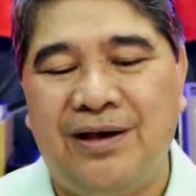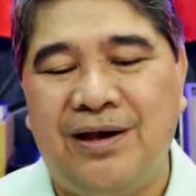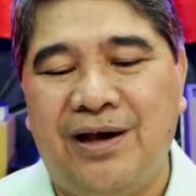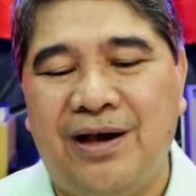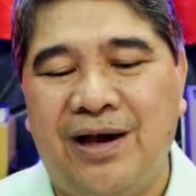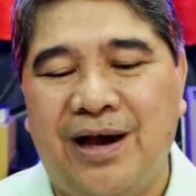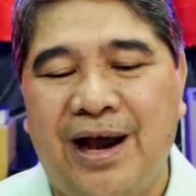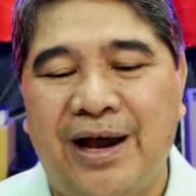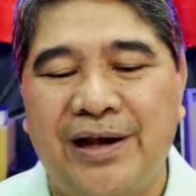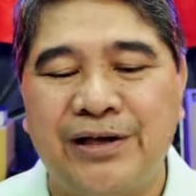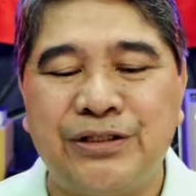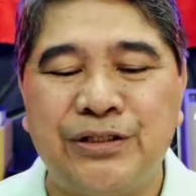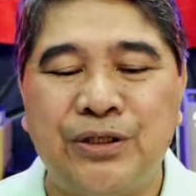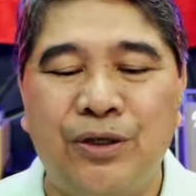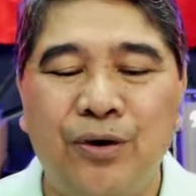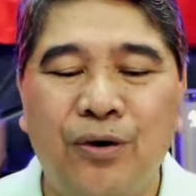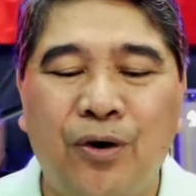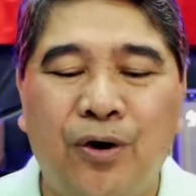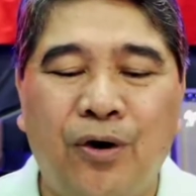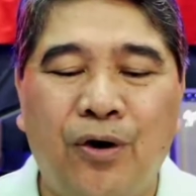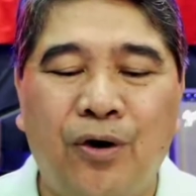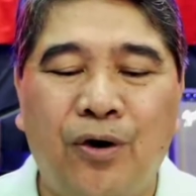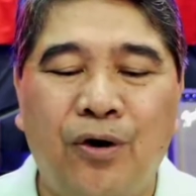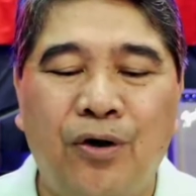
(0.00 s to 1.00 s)
as
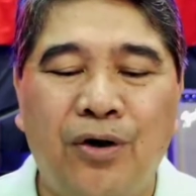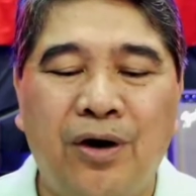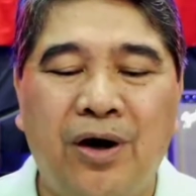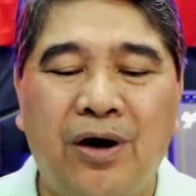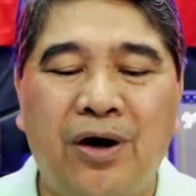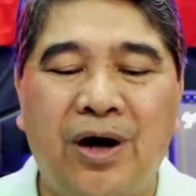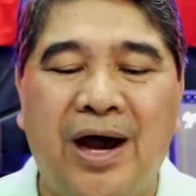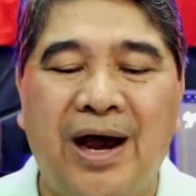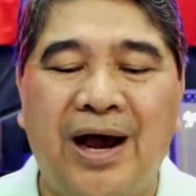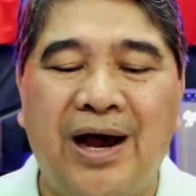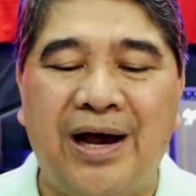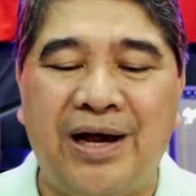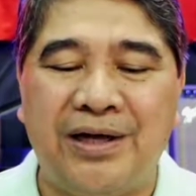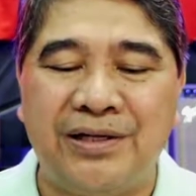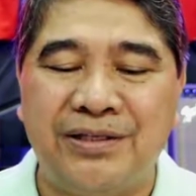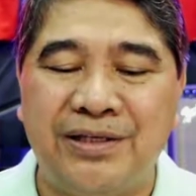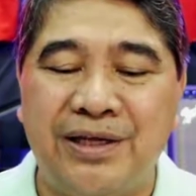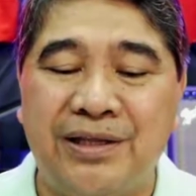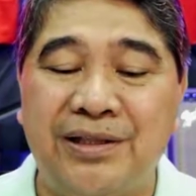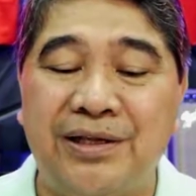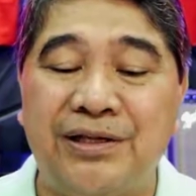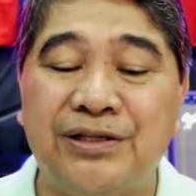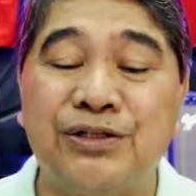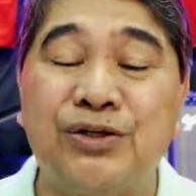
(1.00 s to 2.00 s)
long as
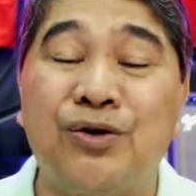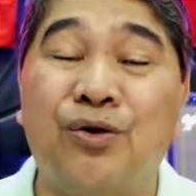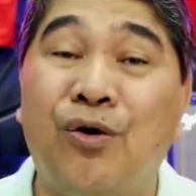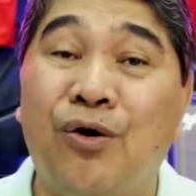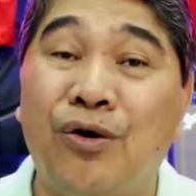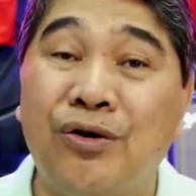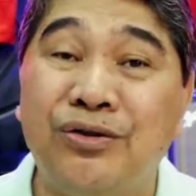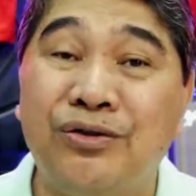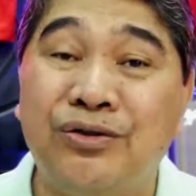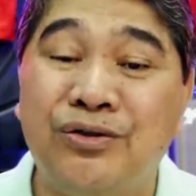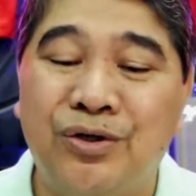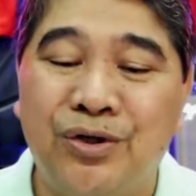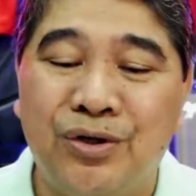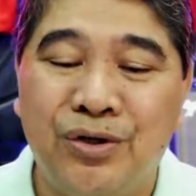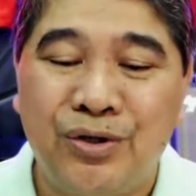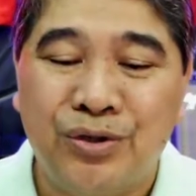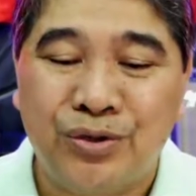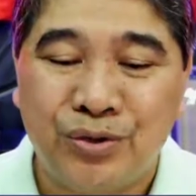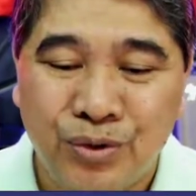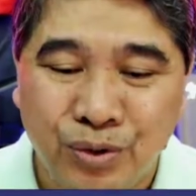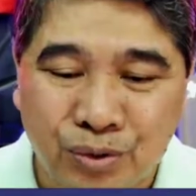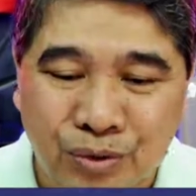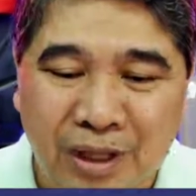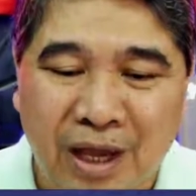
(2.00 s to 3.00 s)
it is called
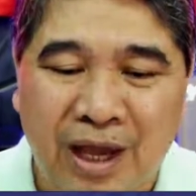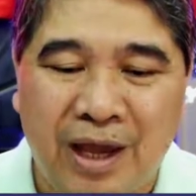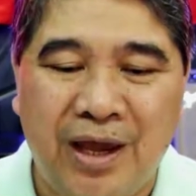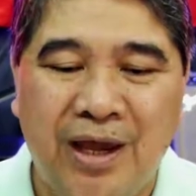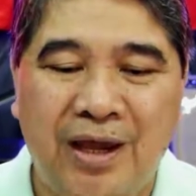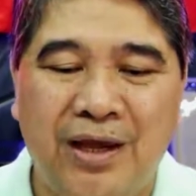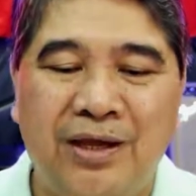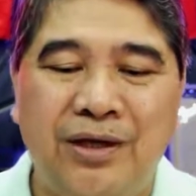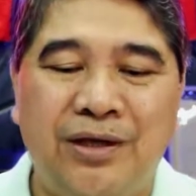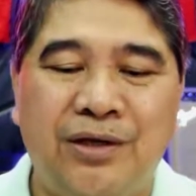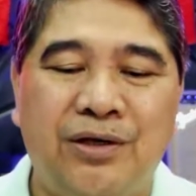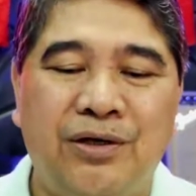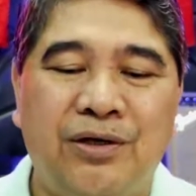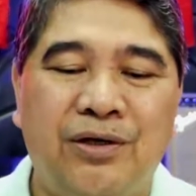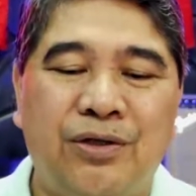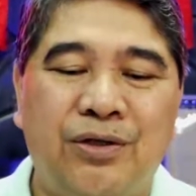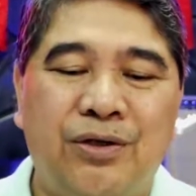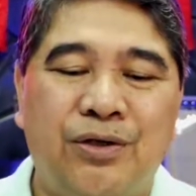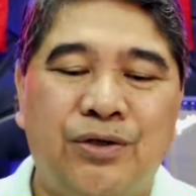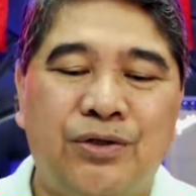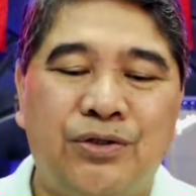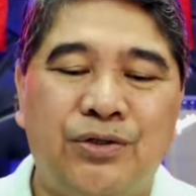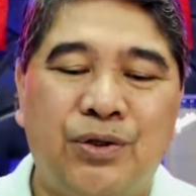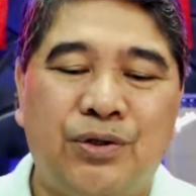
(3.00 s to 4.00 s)
today,
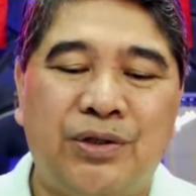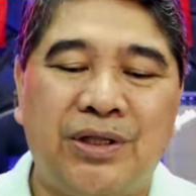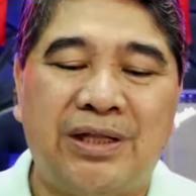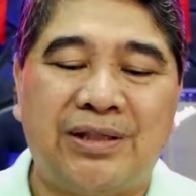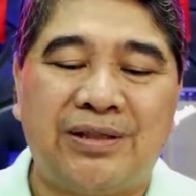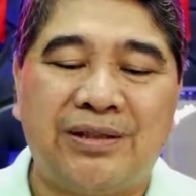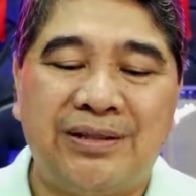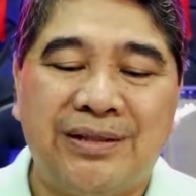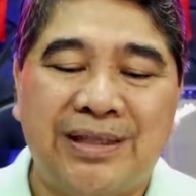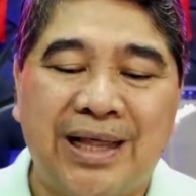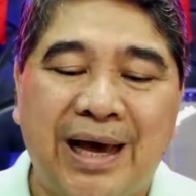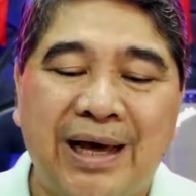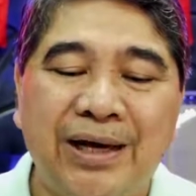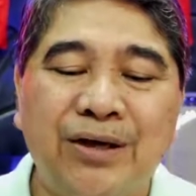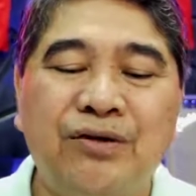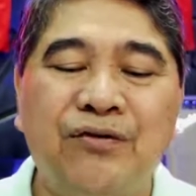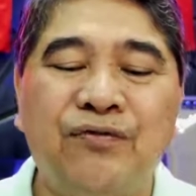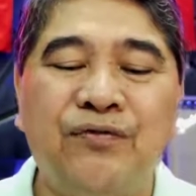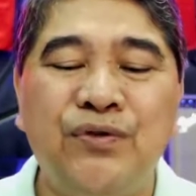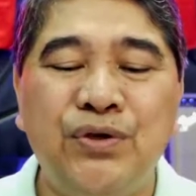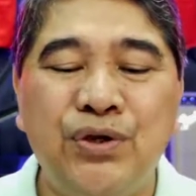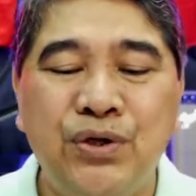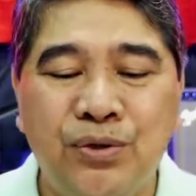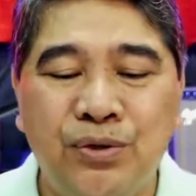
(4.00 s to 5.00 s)
so that none
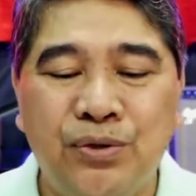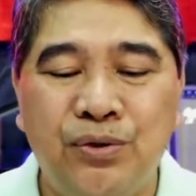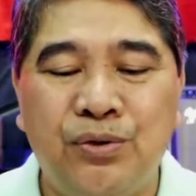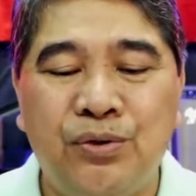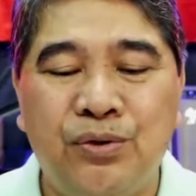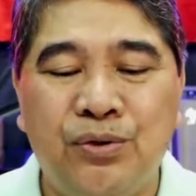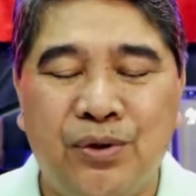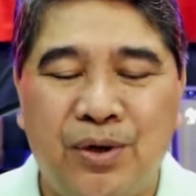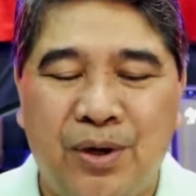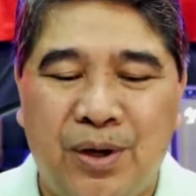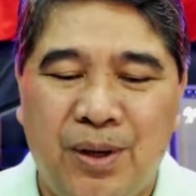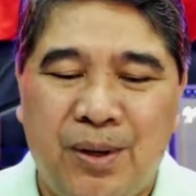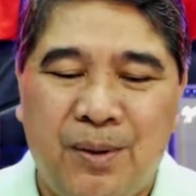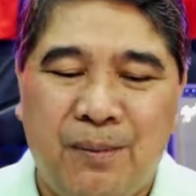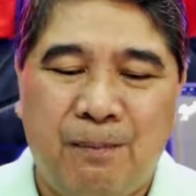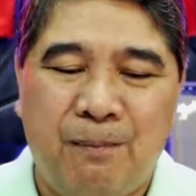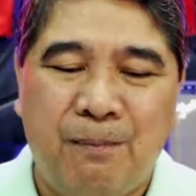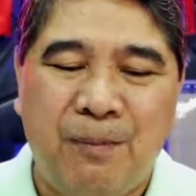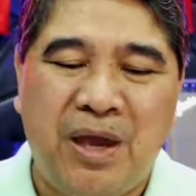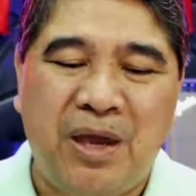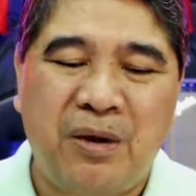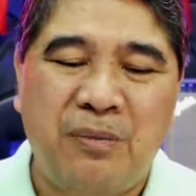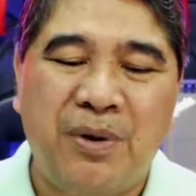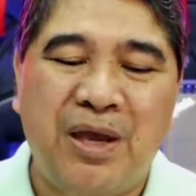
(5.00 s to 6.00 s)
of you
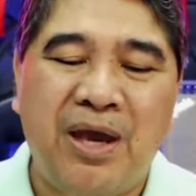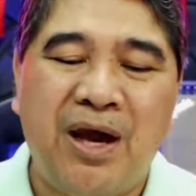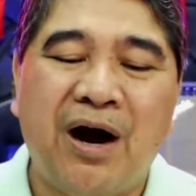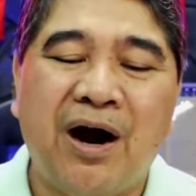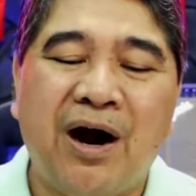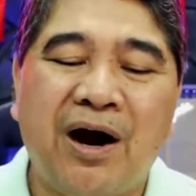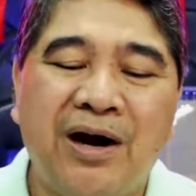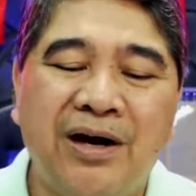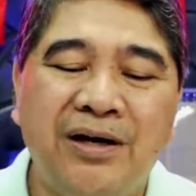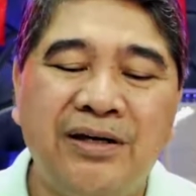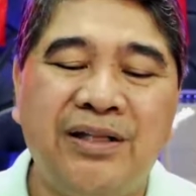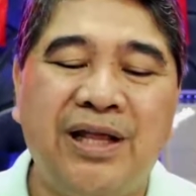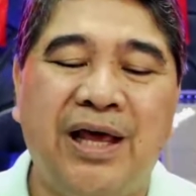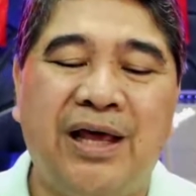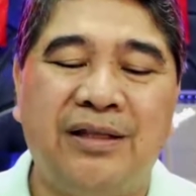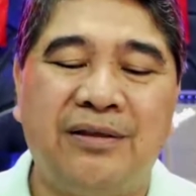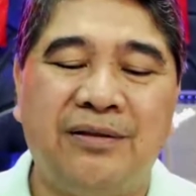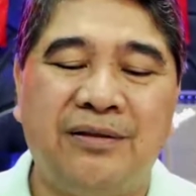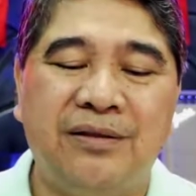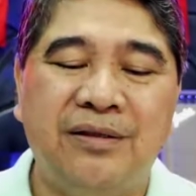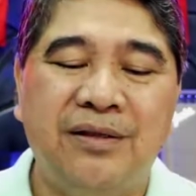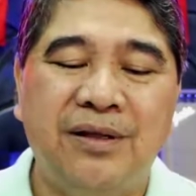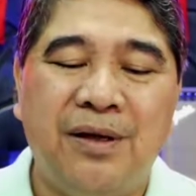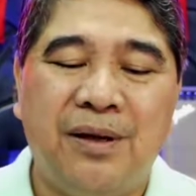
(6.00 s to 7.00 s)
may be
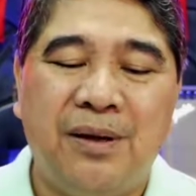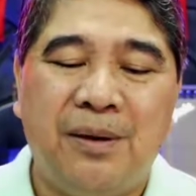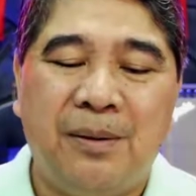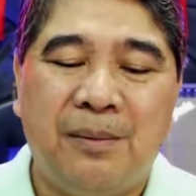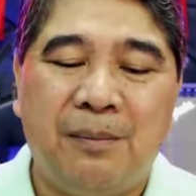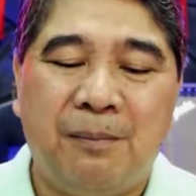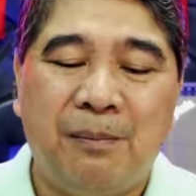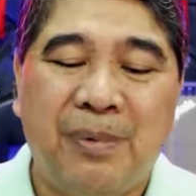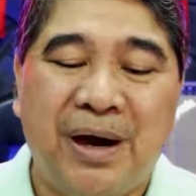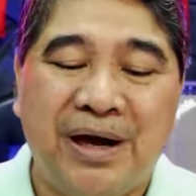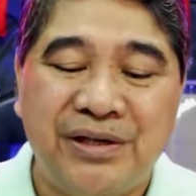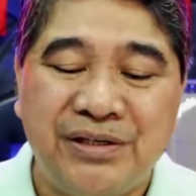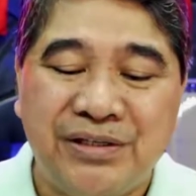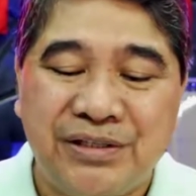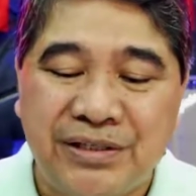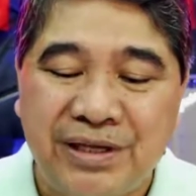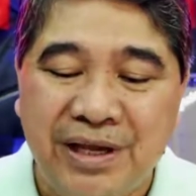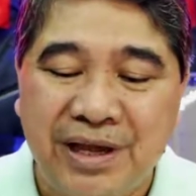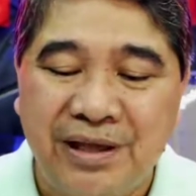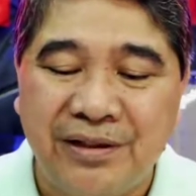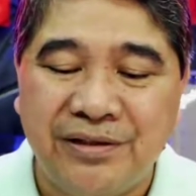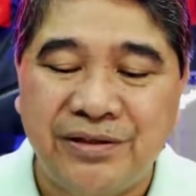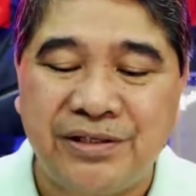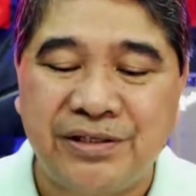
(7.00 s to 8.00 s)
hardened by
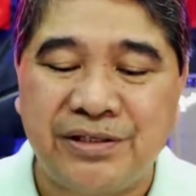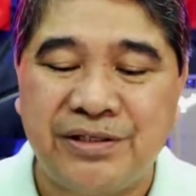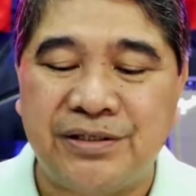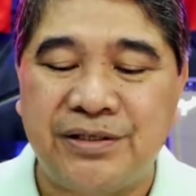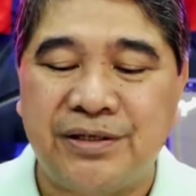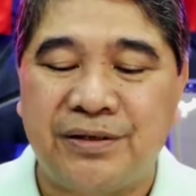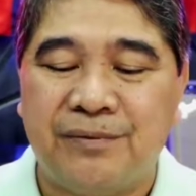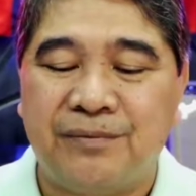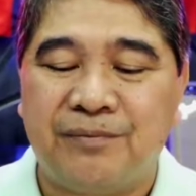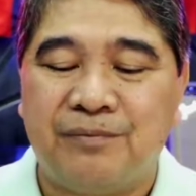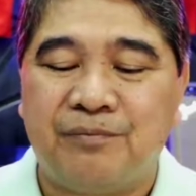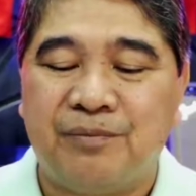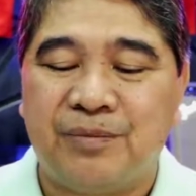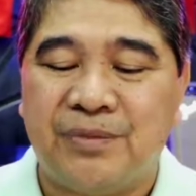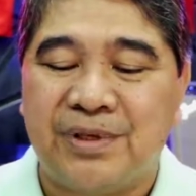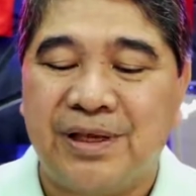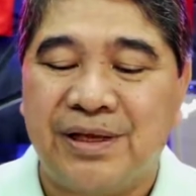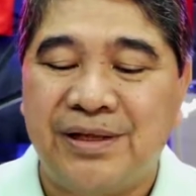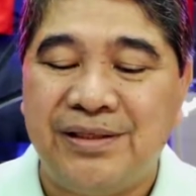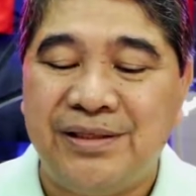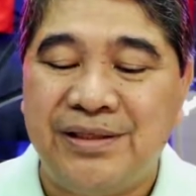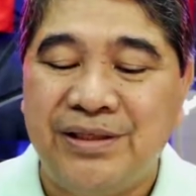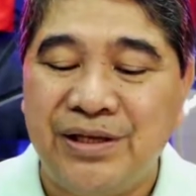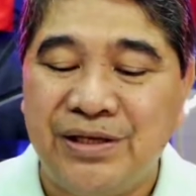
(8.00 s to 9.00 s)
sin's
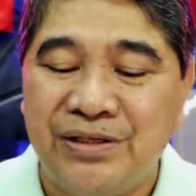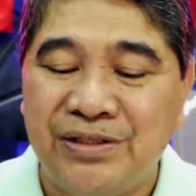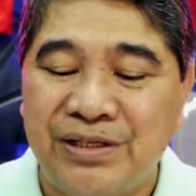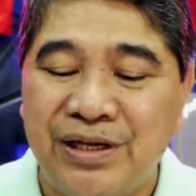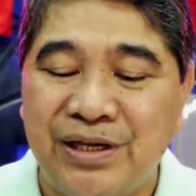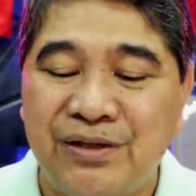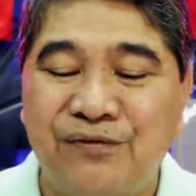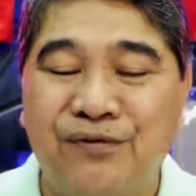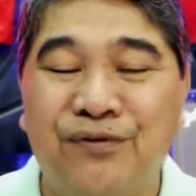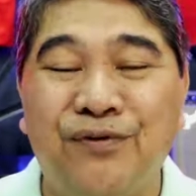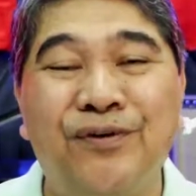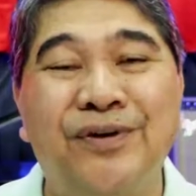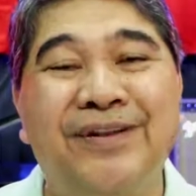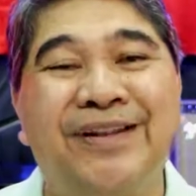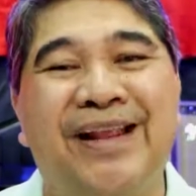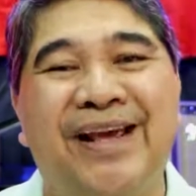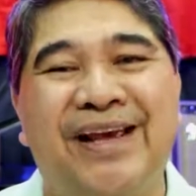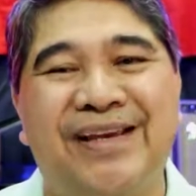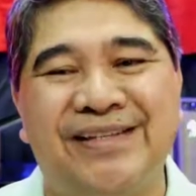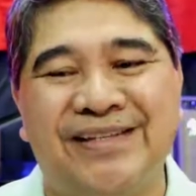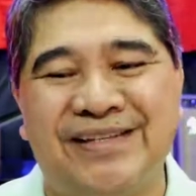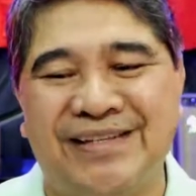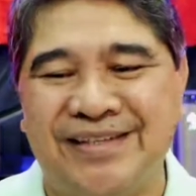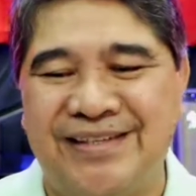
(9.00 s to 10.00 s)

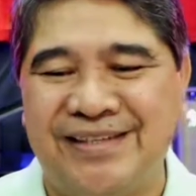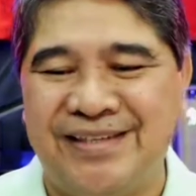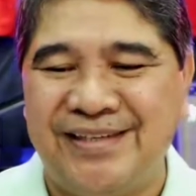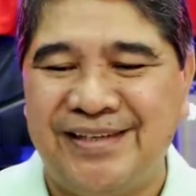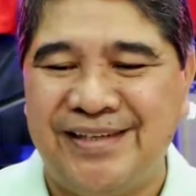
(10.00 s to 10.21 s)
deceitfulness.